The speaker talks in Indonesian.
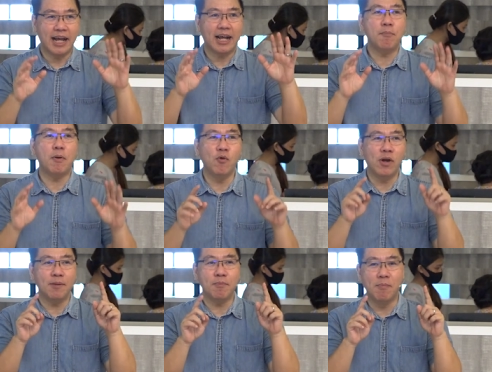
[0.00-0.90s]
Saya akan
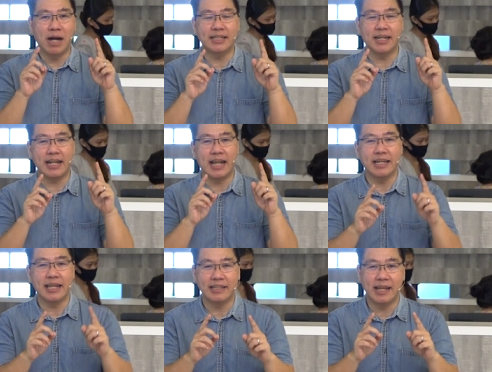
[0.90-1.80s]
memulai membaca dari
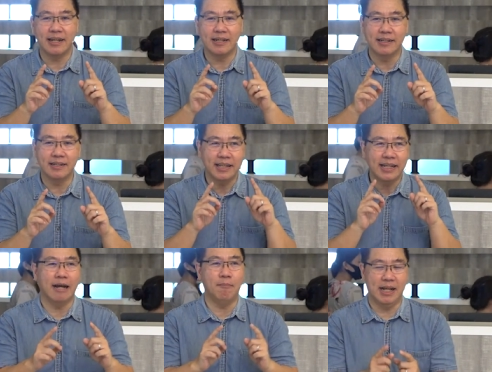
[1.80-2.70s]
ayat yang
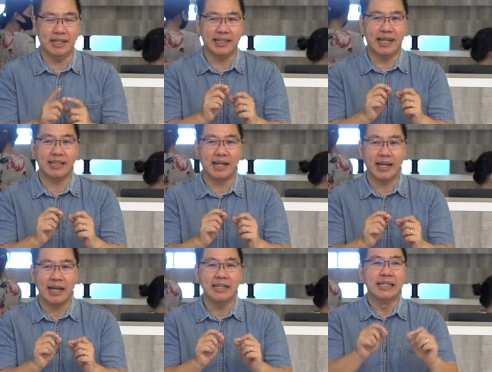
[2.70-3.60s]
ke-13
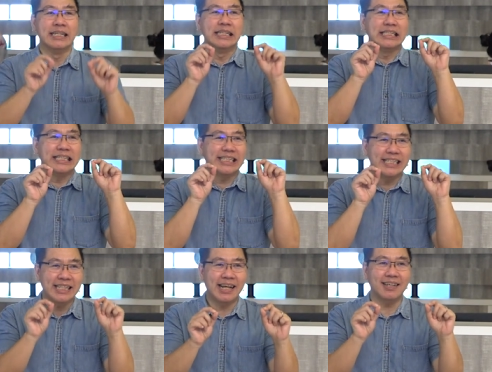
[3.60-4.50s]
dikatakan,
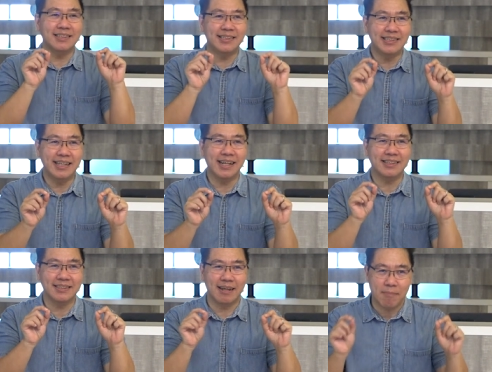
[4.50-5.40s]
sia-sia
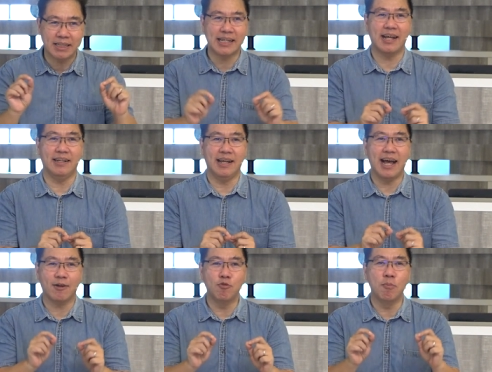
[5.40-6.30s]
sama sekali
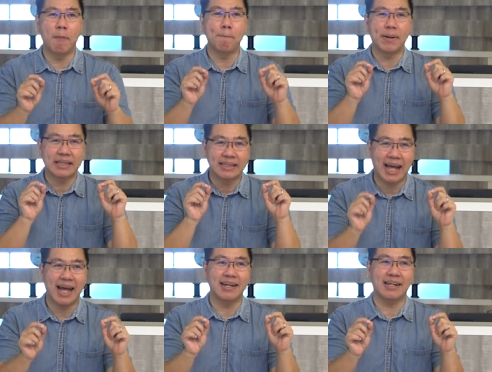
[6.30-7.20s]
aku
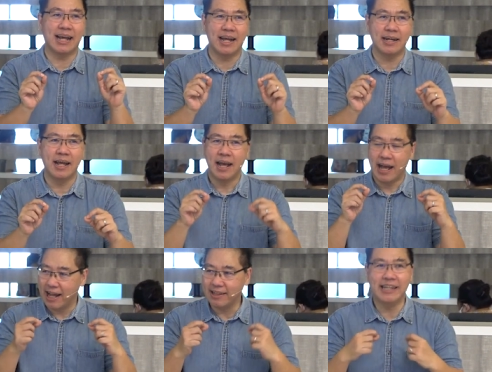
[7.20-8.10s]
mempertahankan
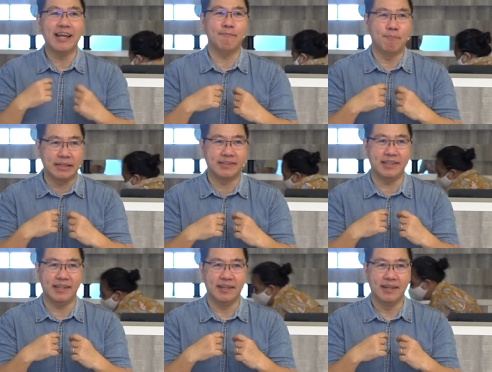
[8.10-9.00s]
hati yang
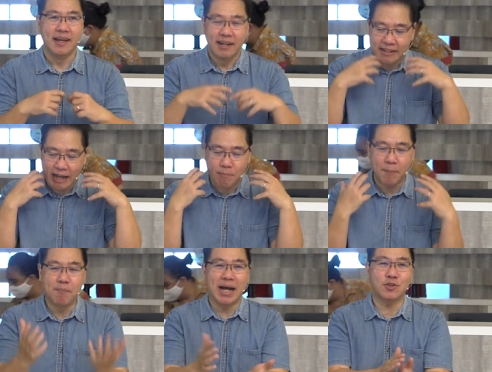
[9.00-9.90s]
bersih dan
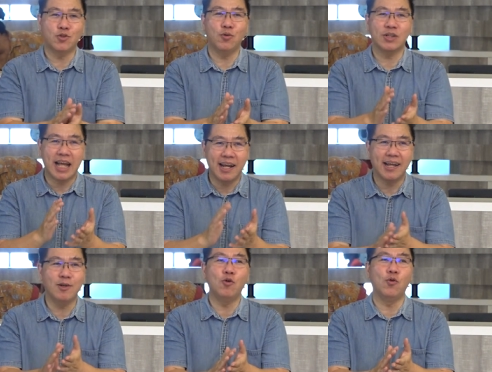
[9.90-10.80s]
membasuh
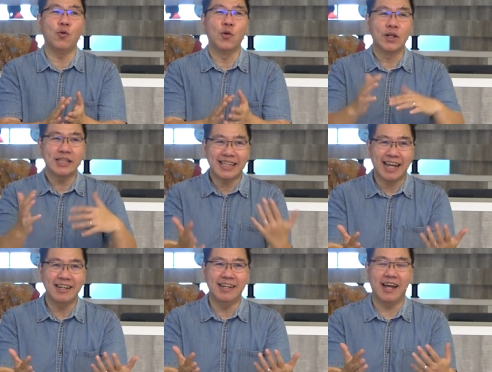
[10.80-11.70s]
tanganku
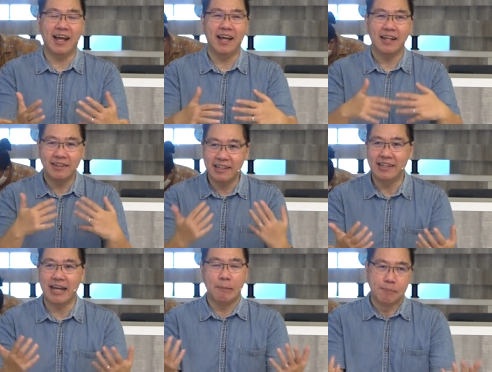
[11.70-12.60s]
tanda
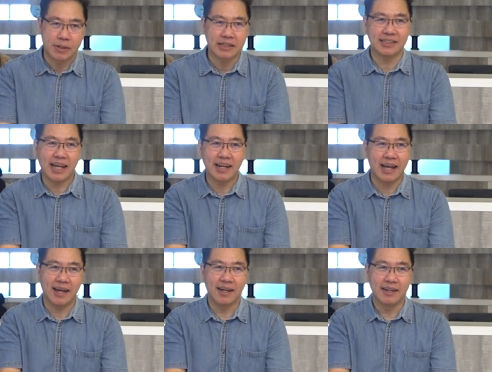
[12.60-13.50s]
tidak bersalah.